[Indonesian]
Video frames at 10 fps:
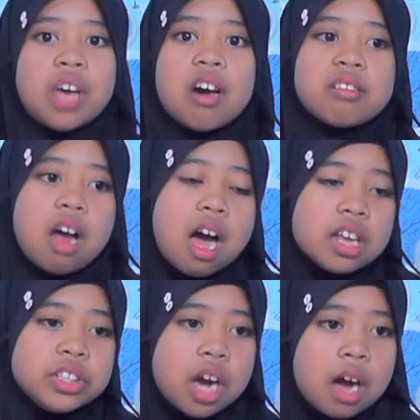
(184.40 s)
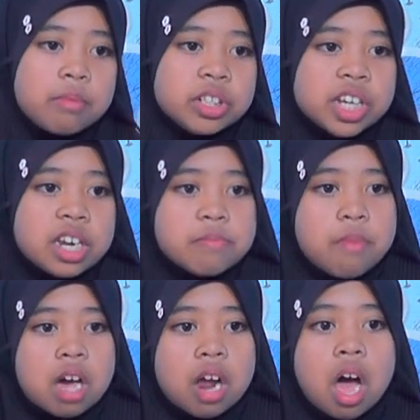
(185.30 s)
Sang raja menjadi
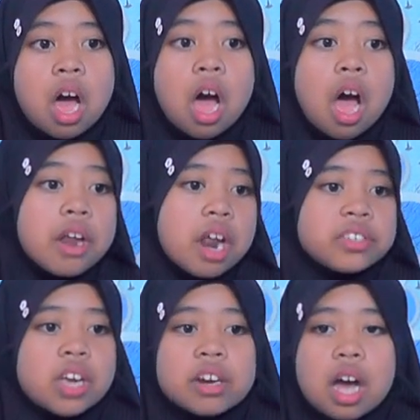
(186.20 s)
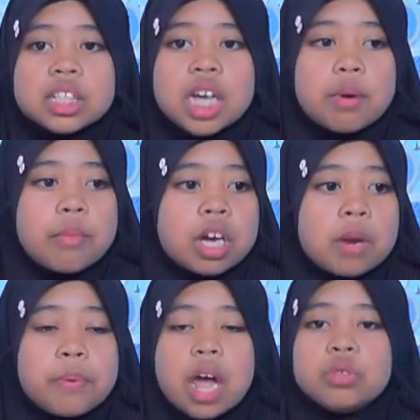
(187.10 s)
marah dan sang raja
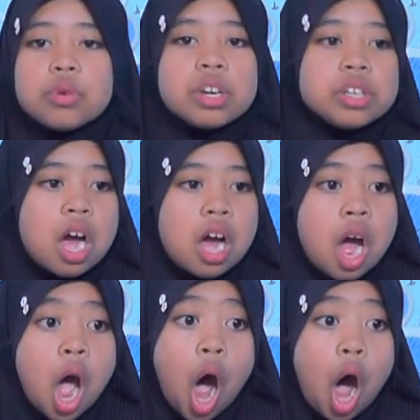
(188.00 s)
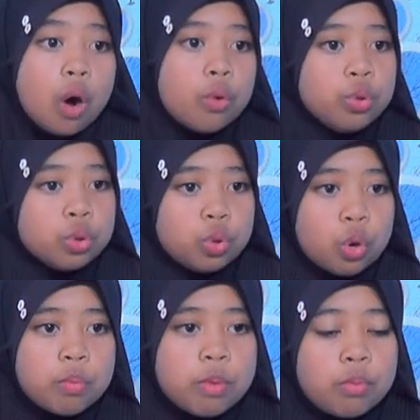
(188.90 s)
memanggil prajuritnya
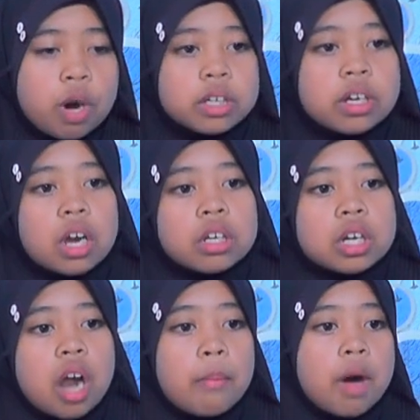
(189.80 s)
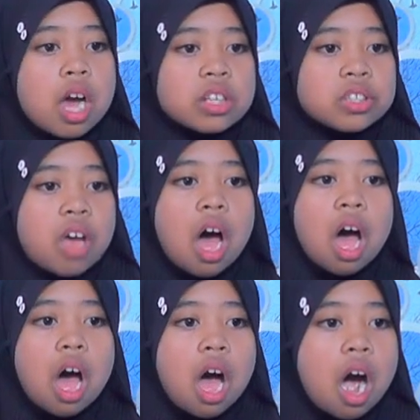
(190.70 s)
untuk membuatkan keramba yang
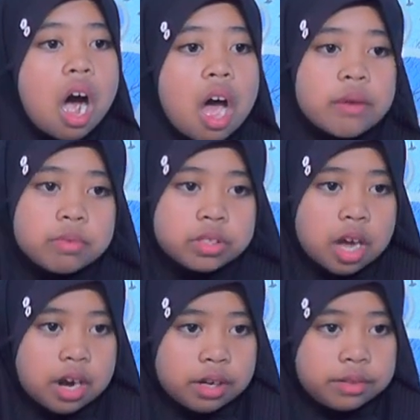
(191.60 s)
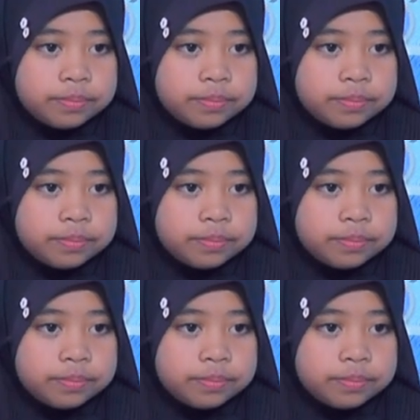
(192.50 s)
sangat besar.